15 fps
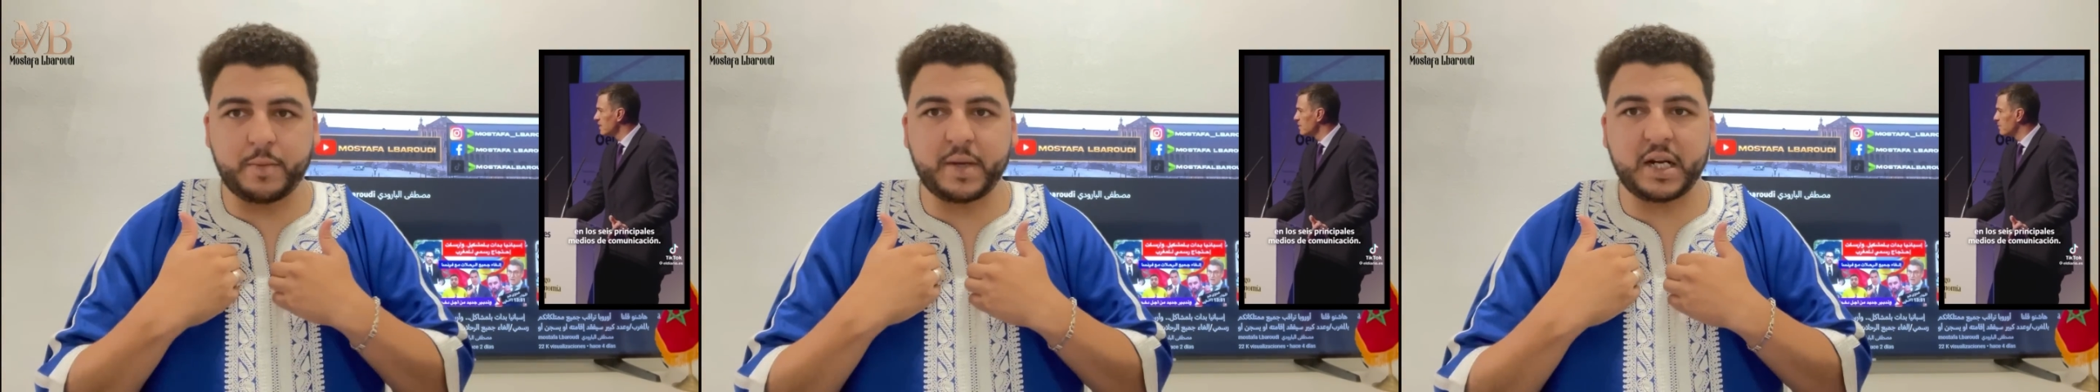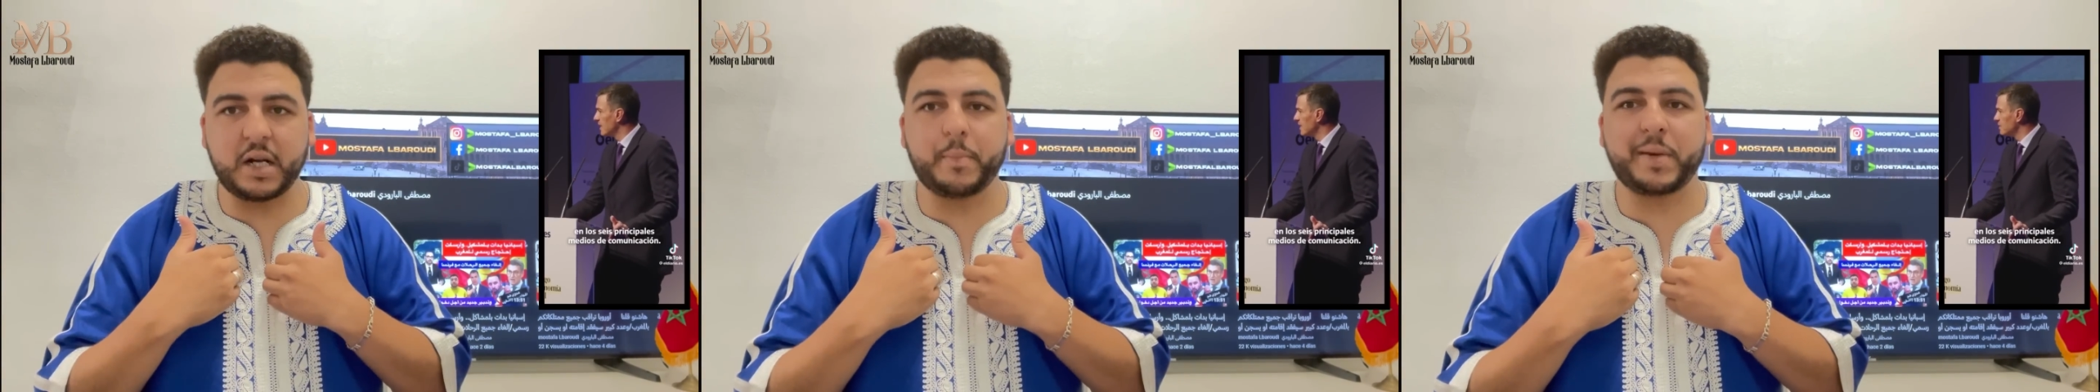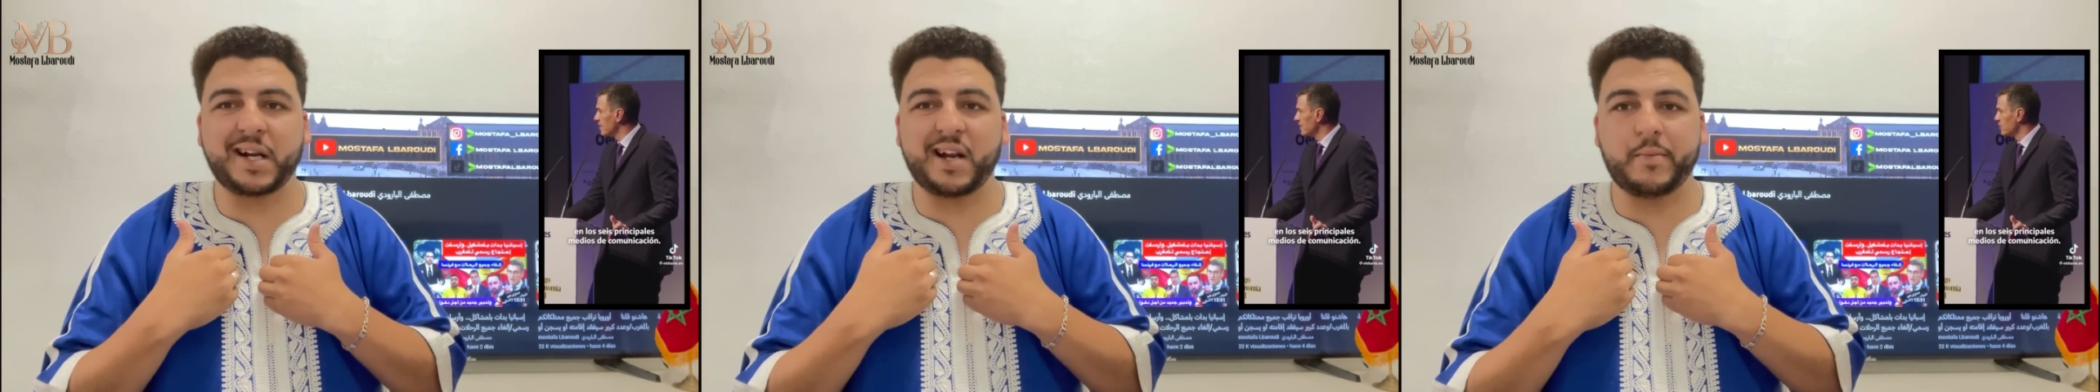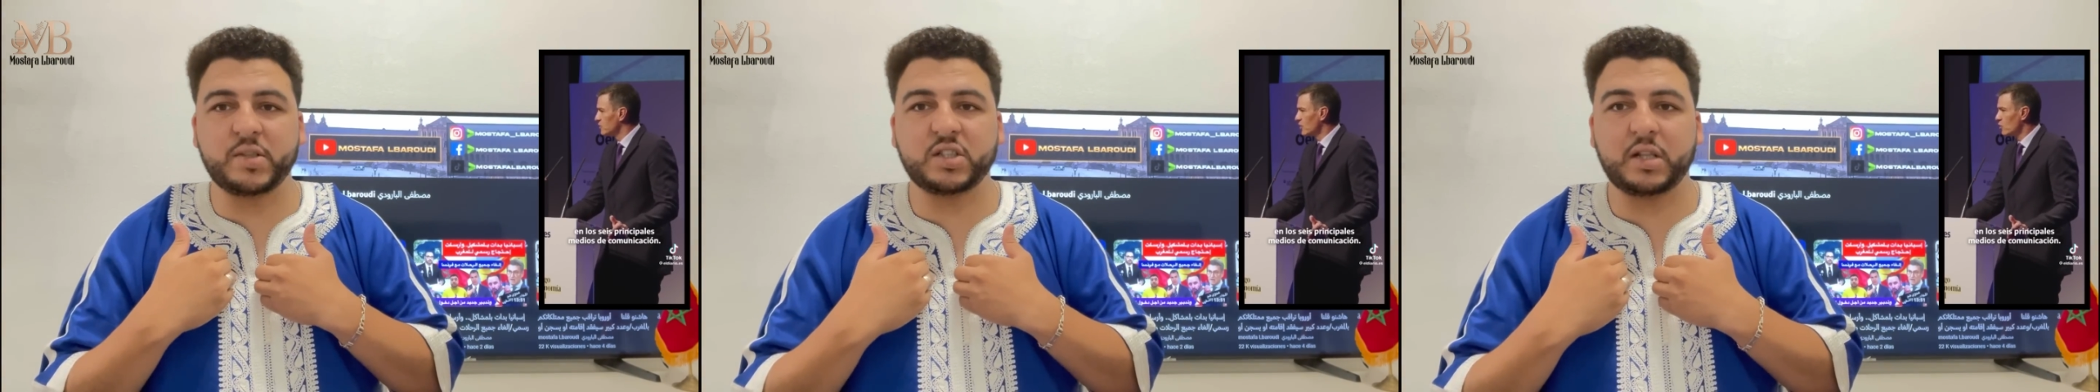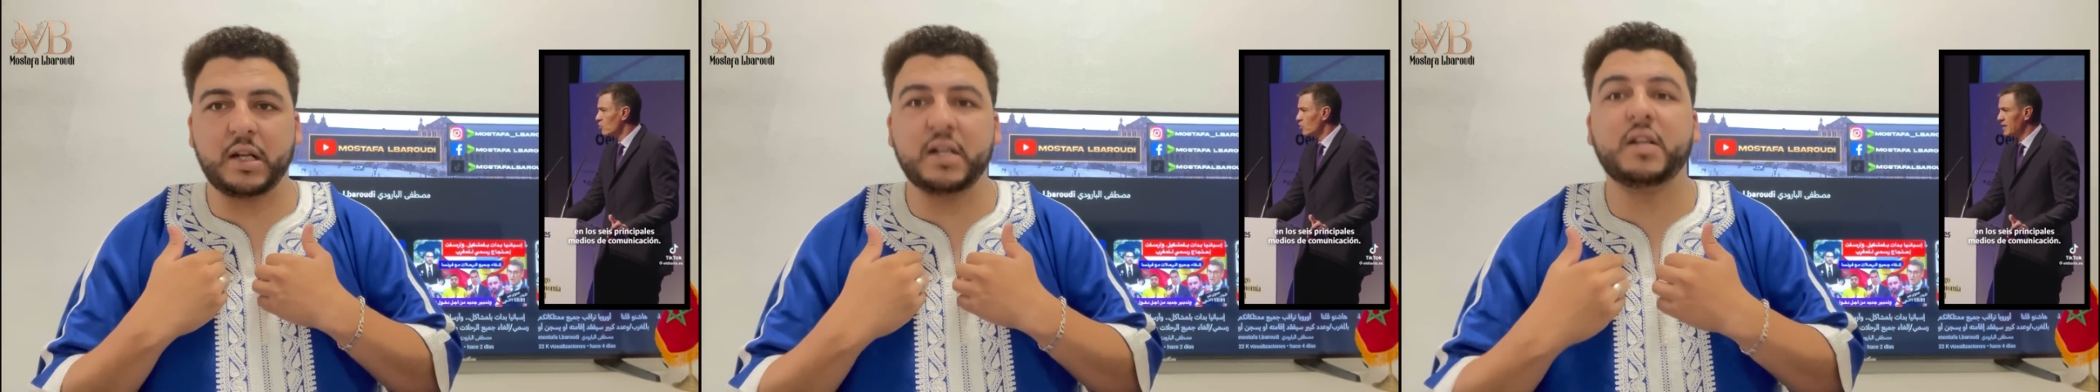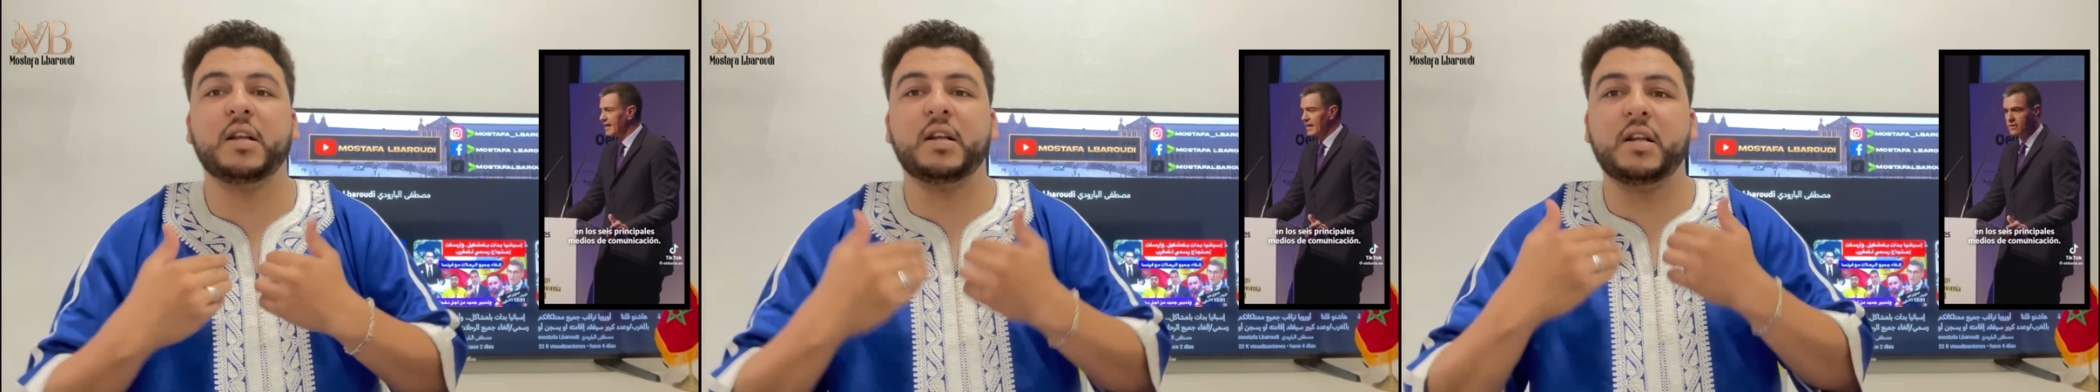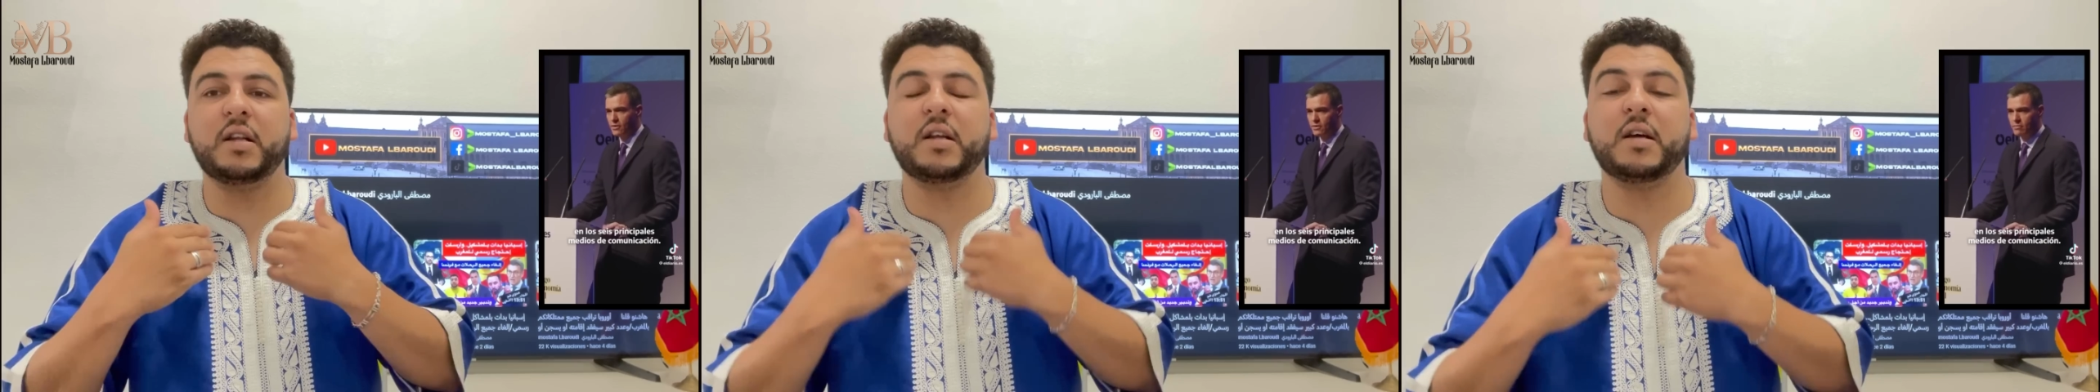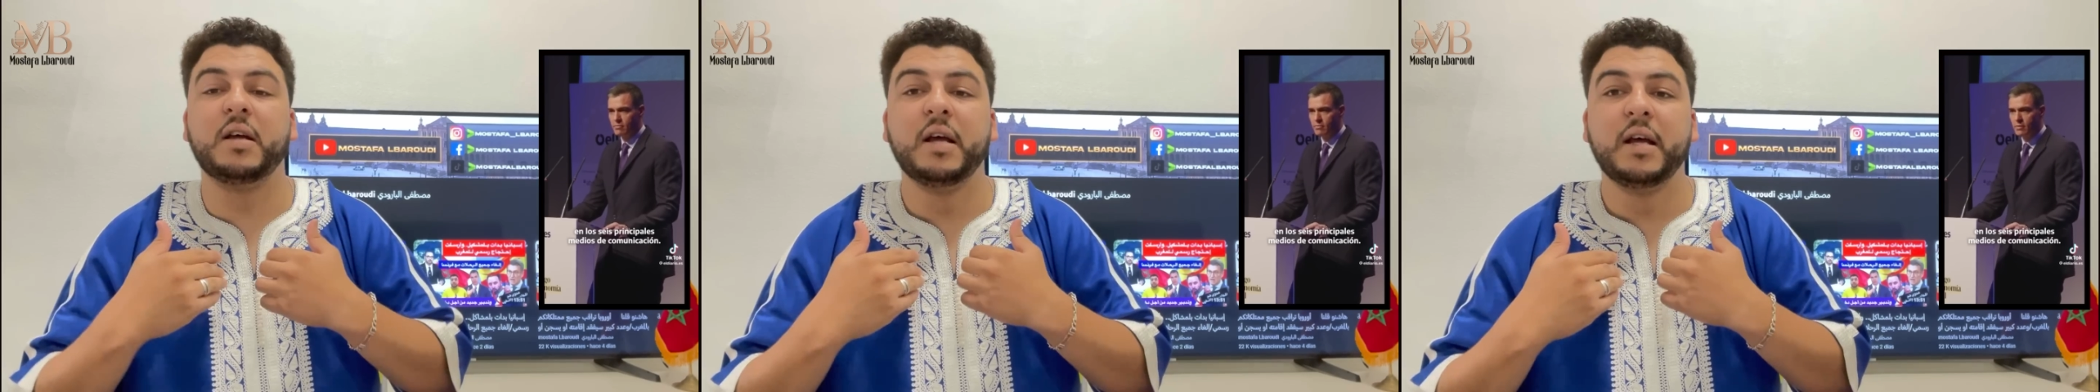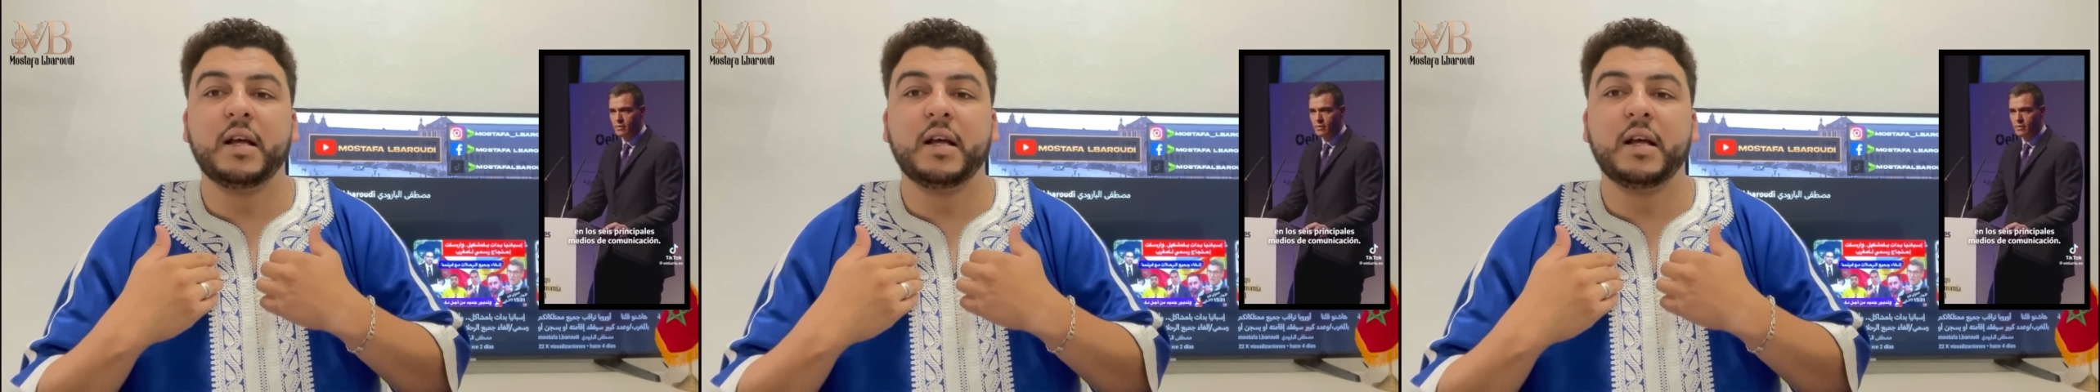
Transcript: انا البرنامج ديال